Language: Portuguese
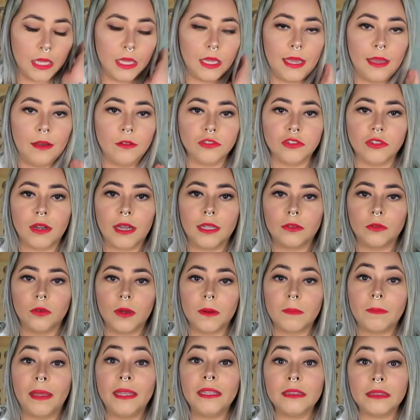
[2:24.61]
é um
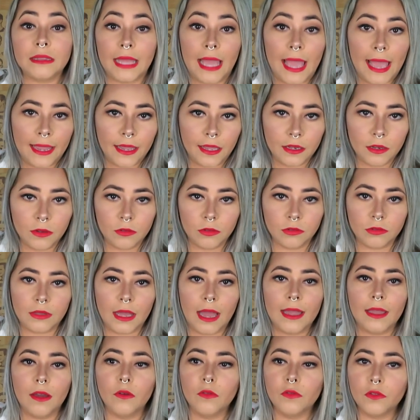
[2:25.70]
jogador bem técnico,
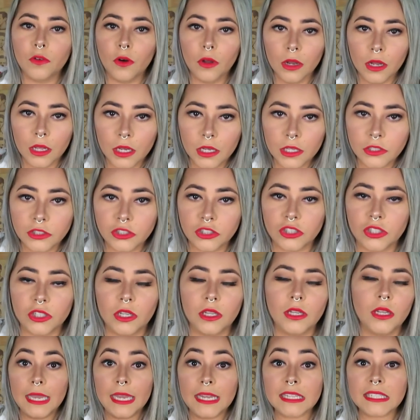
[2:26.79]
tá? É um
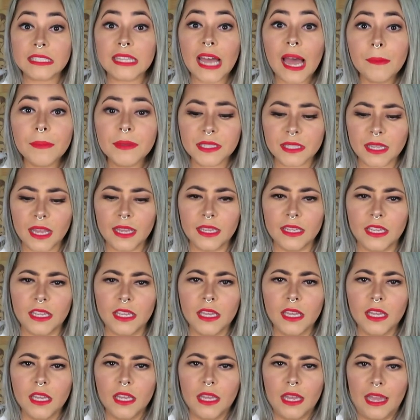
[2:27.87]
volante, ele sabe
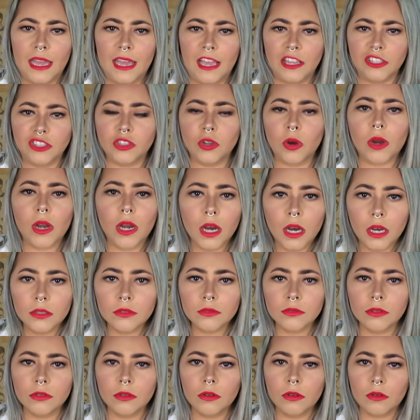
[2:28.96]
sair é,
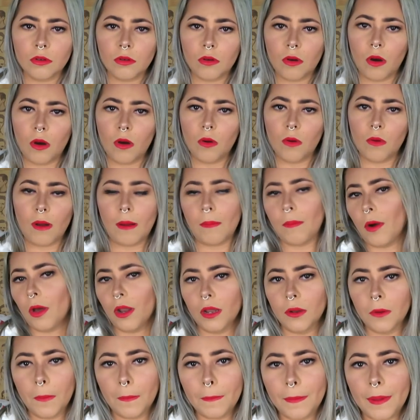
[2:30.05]
jogando com a
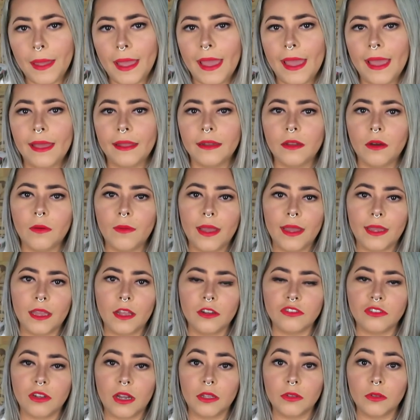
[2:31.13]
bola no pé, não é
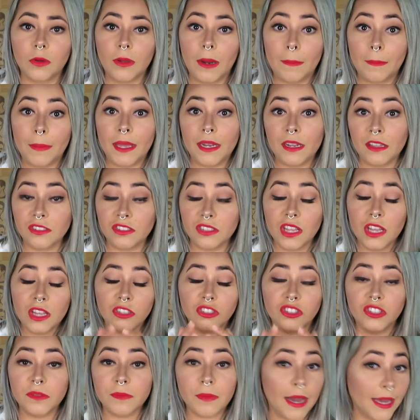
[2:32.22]
aquele jogador apenas
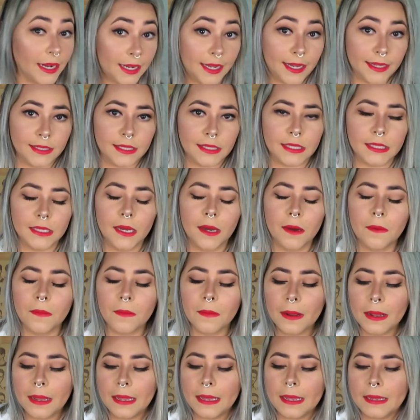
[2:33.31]
de marcação,
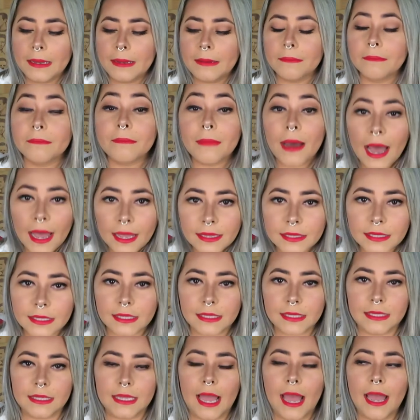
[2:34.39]

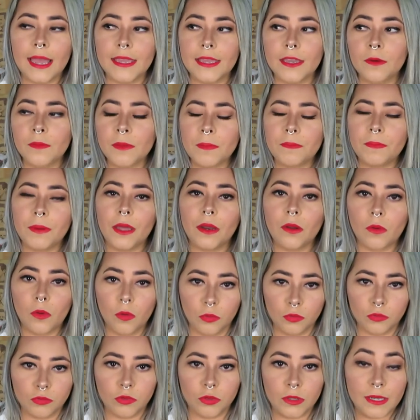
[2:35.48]
mas aí eu me
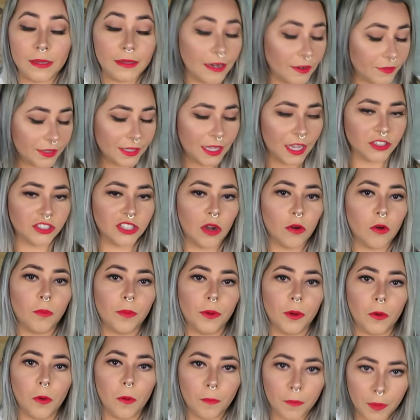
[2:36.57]
pergunto, e na verdade é algo
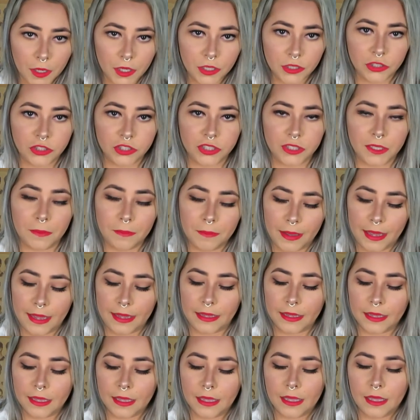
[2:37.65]
preocupante também.